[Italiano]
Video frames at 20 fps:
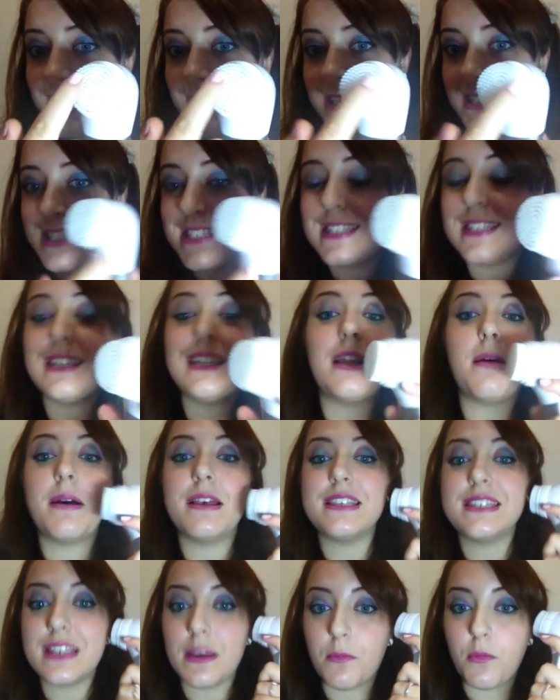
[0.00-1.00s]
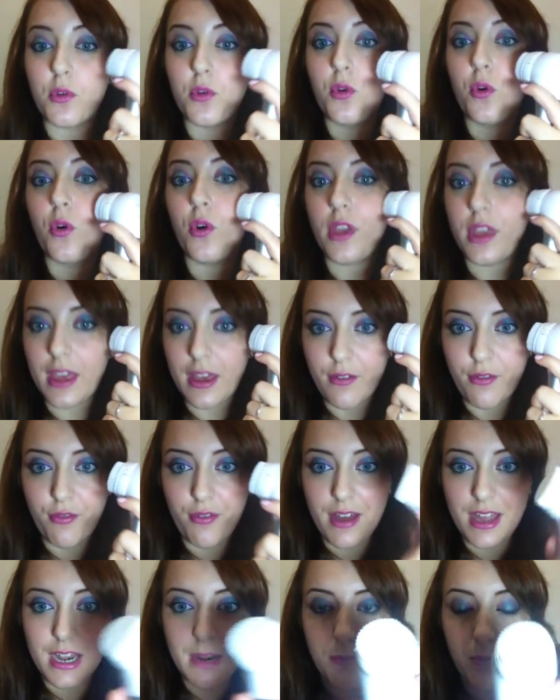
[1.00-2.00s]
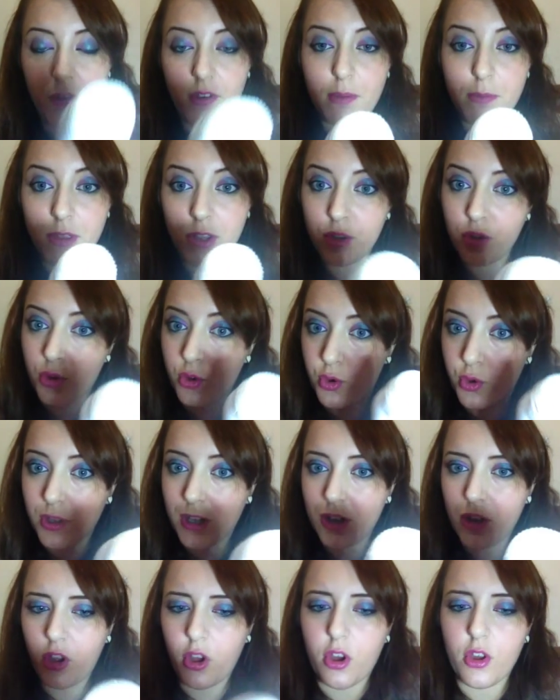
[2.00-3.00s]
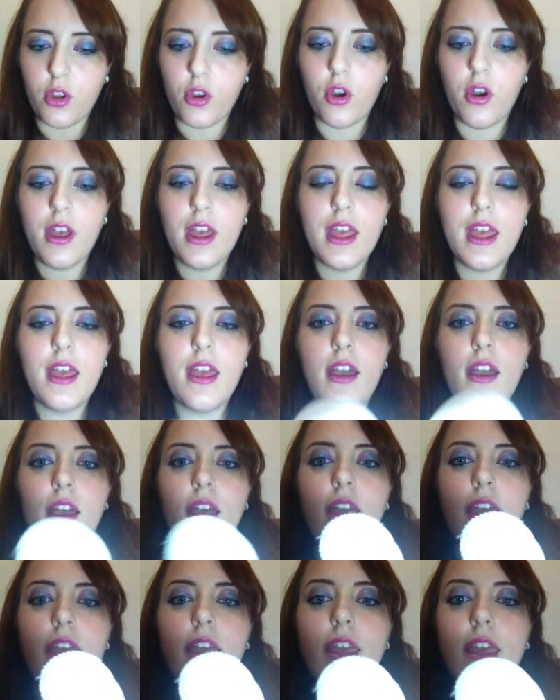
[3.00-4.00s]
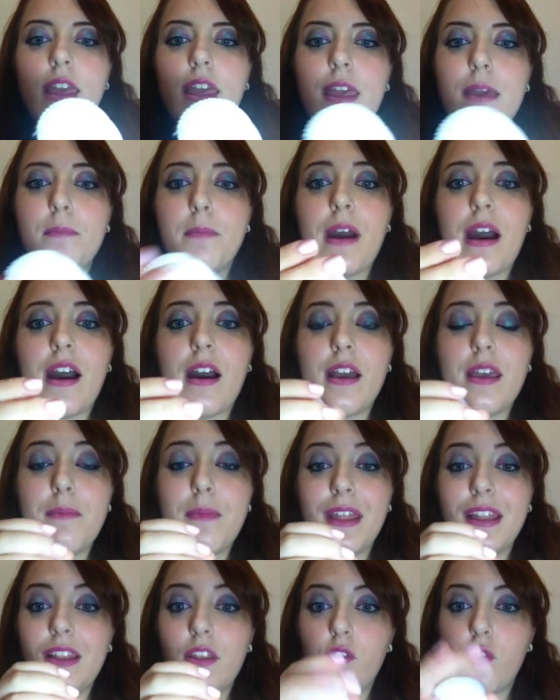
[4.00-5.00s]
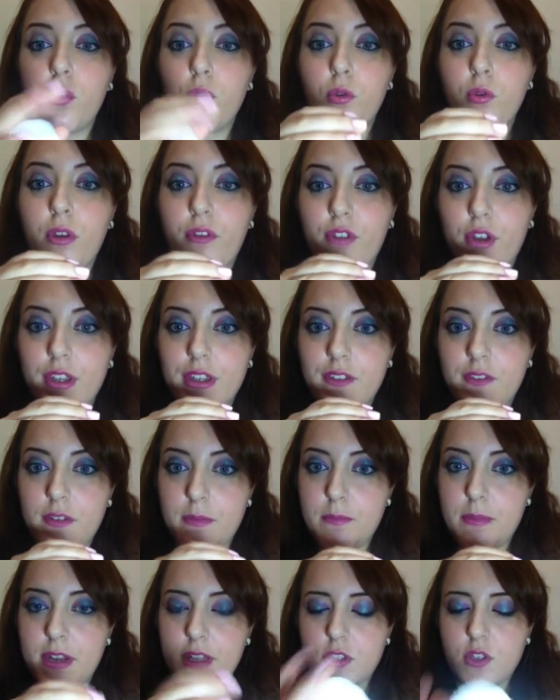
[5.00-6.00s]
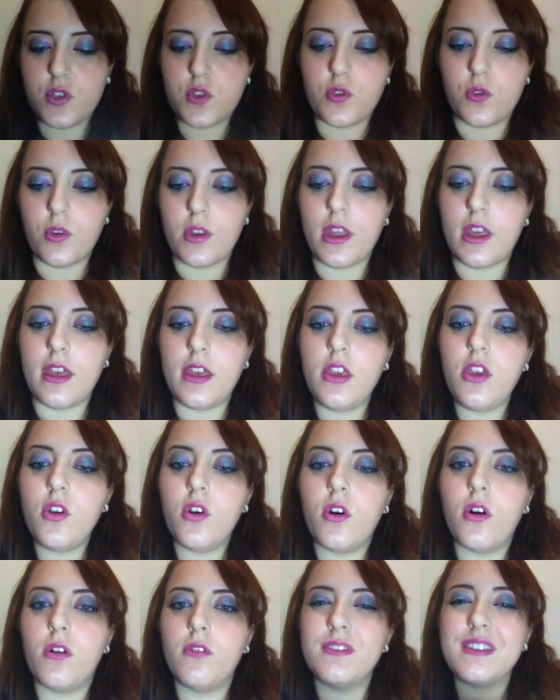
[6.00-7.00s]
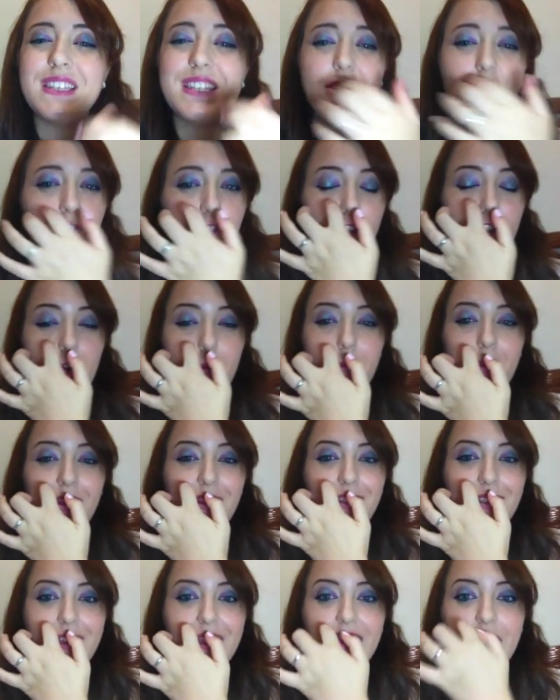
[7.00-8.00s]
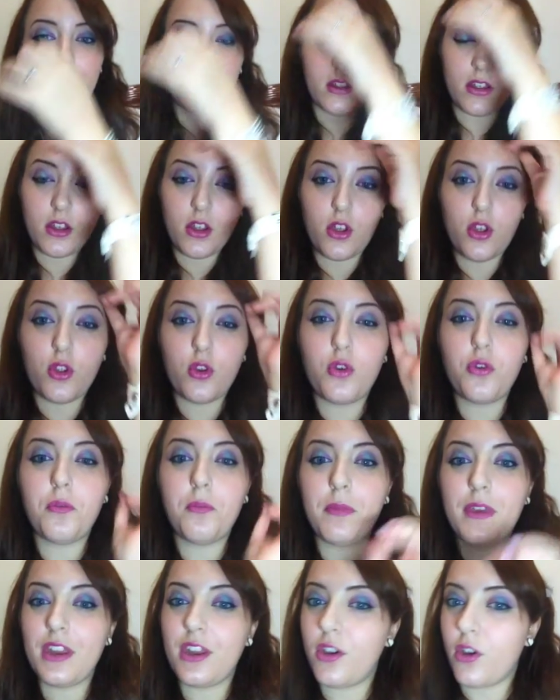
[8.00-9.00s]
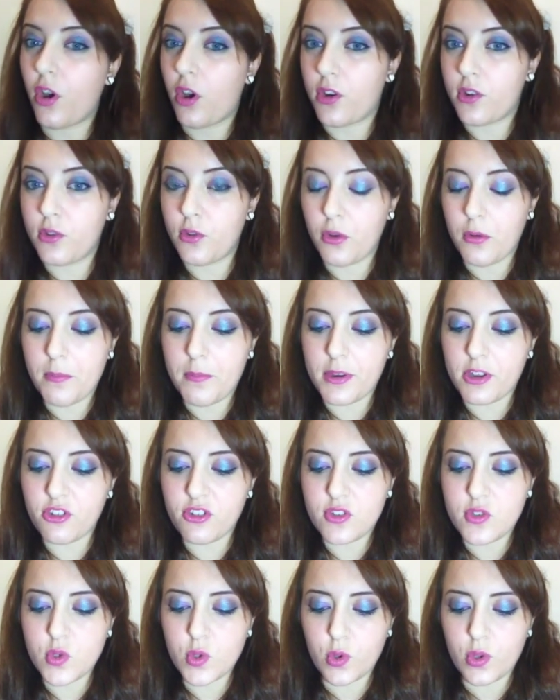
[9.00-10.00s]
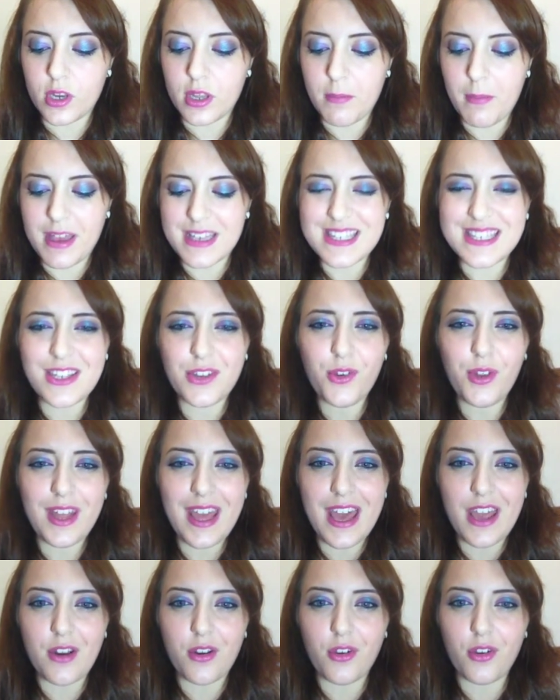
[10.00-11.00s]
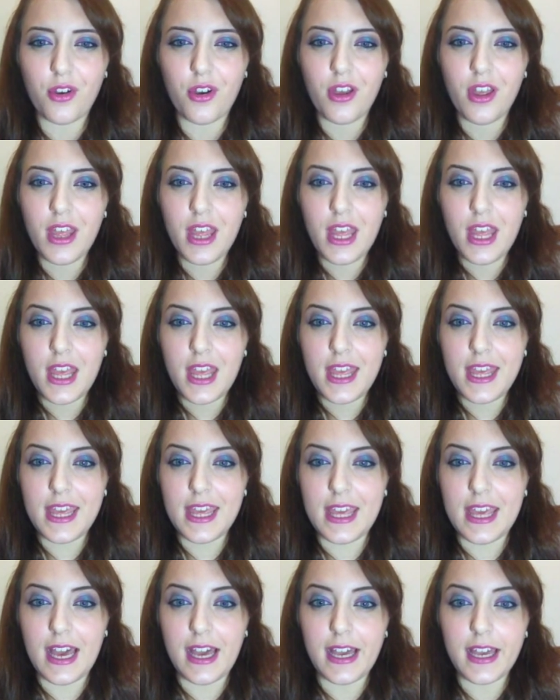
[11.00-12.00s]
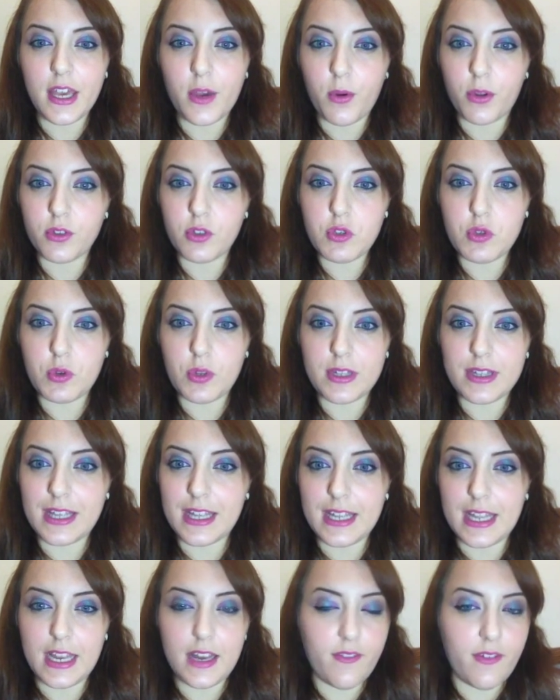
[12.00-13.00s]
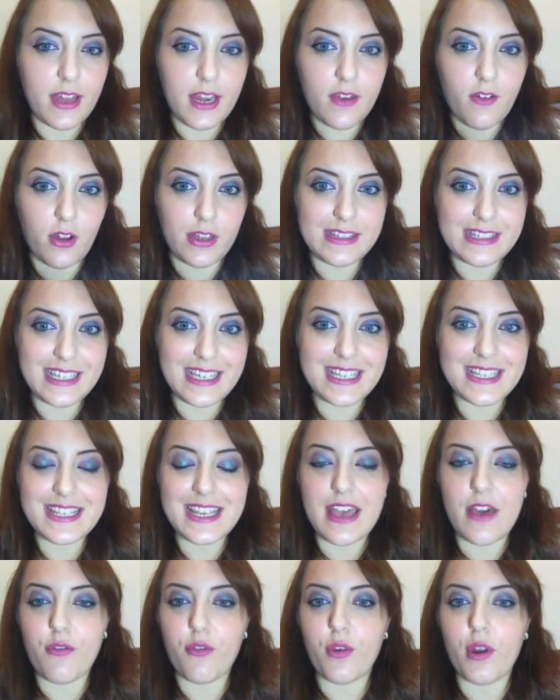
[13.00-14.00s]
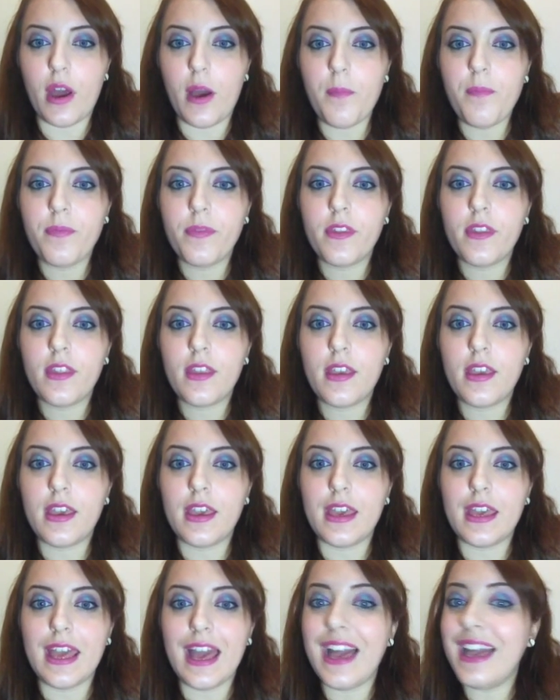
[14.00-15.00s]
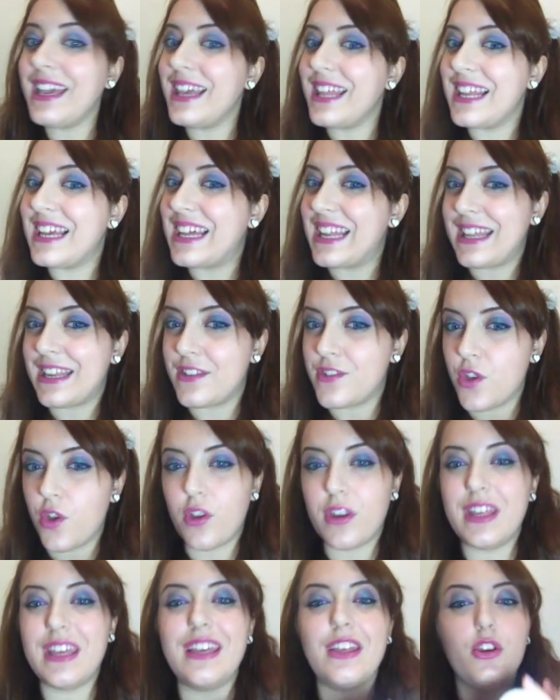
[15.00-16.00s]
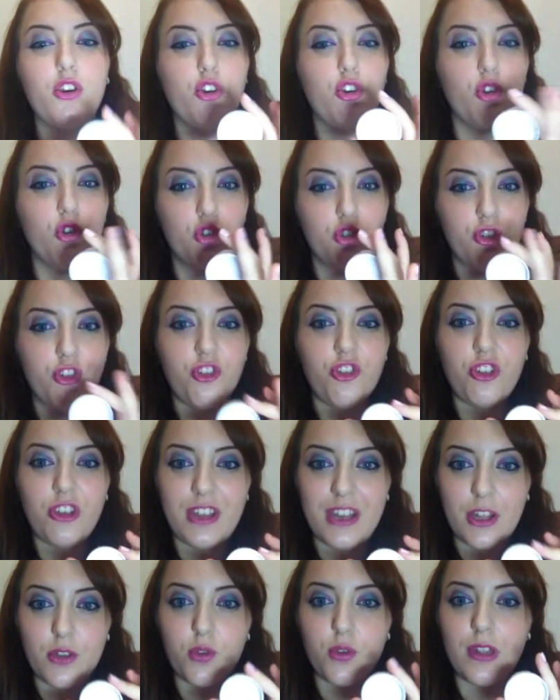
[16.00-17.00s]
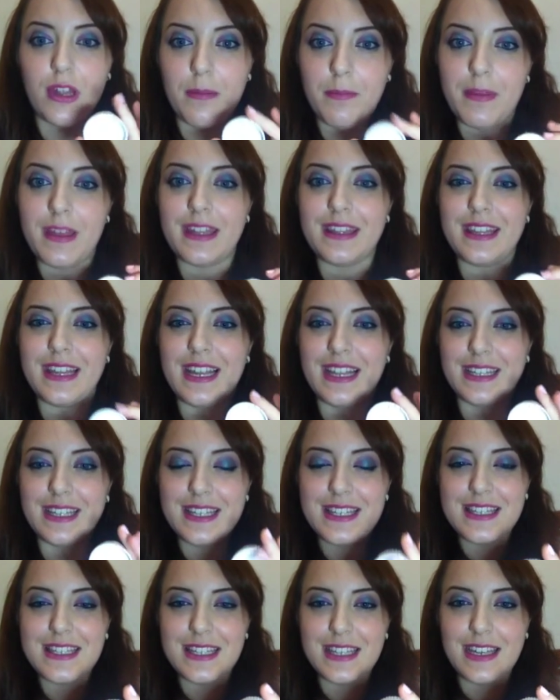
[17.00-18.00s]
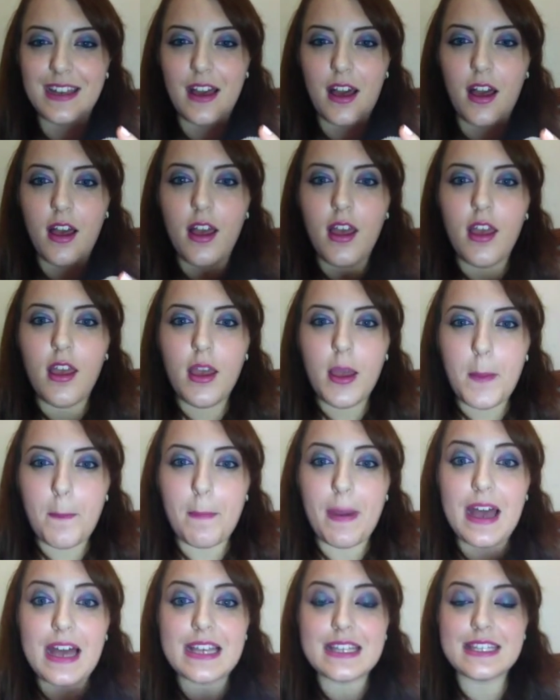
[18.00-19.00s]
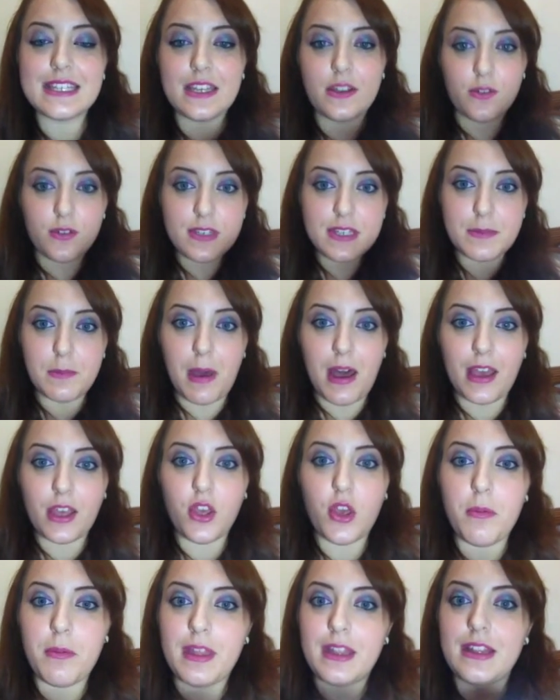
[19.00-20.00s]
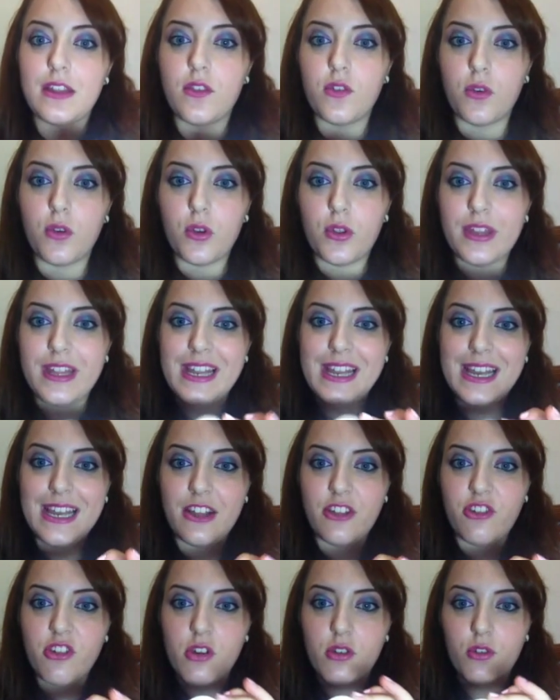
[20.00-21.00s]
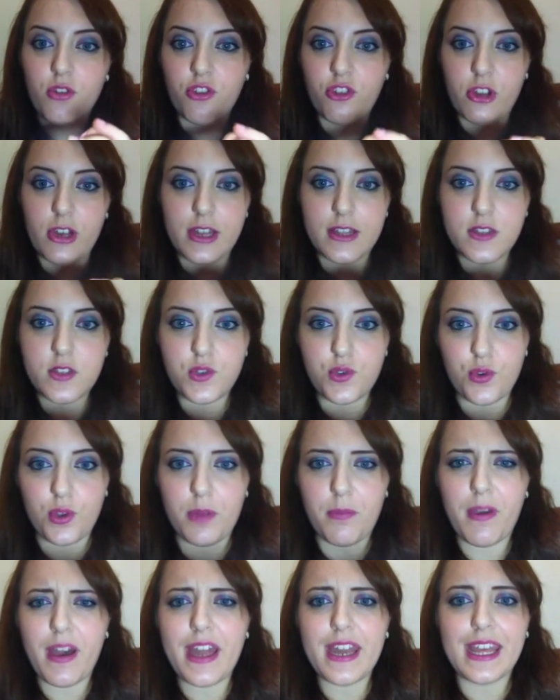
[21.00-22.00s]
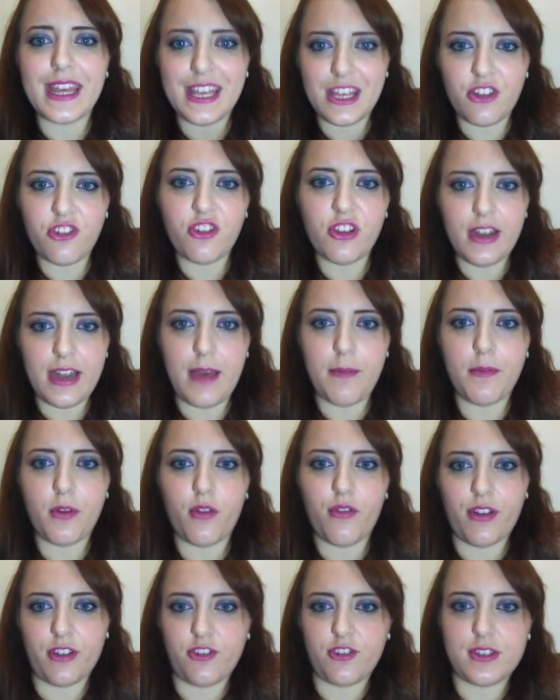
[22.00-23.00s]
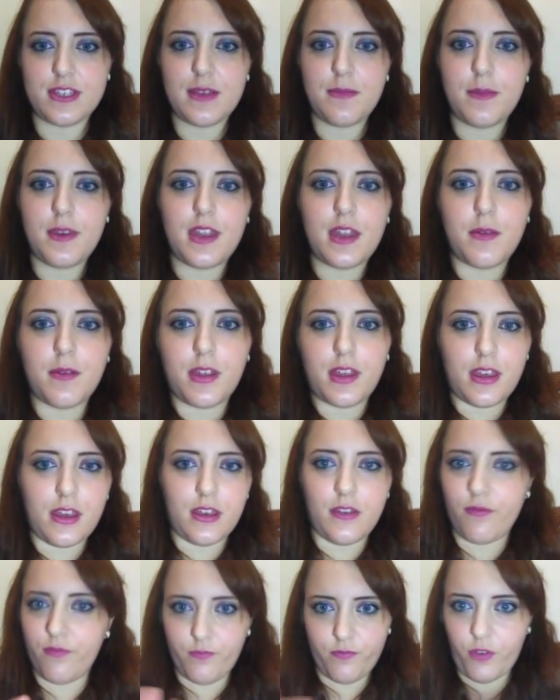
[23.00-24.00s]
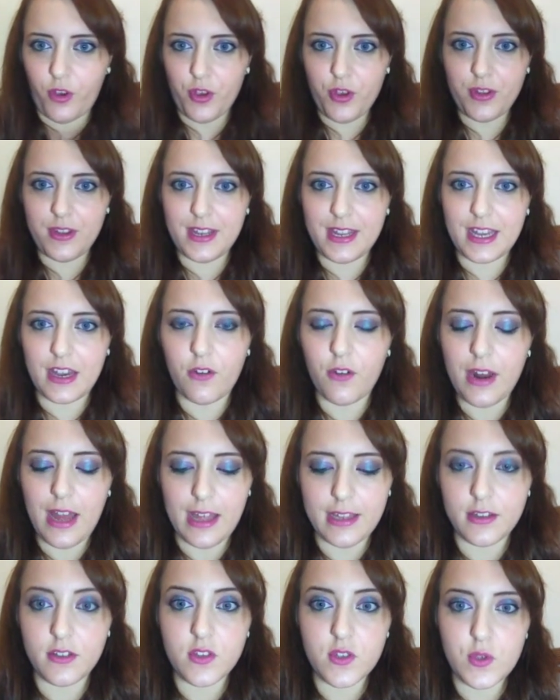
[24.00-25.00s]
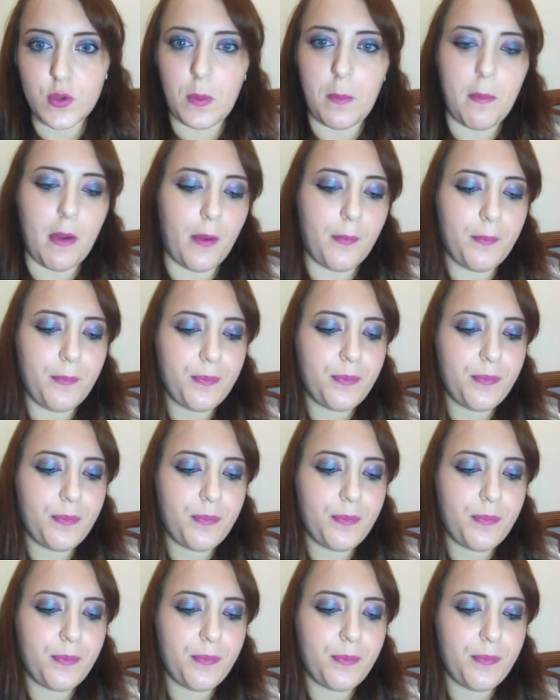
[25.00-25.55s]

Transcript: testina ma siamo noi a fare il movimento rotatorio e, ma emette solo una forte vibrazione io sinceramente non mi ricordo con precisione ma se non erro e anche quando sono andata le varie volte da Sephora e anche il Clarisonic non gira totalmente la testina ma se non sbaglio emette solo delle leggere oscillazioni, magari chi ce l'ha me lo faccia sapere perché voglio dire cavolate insomma.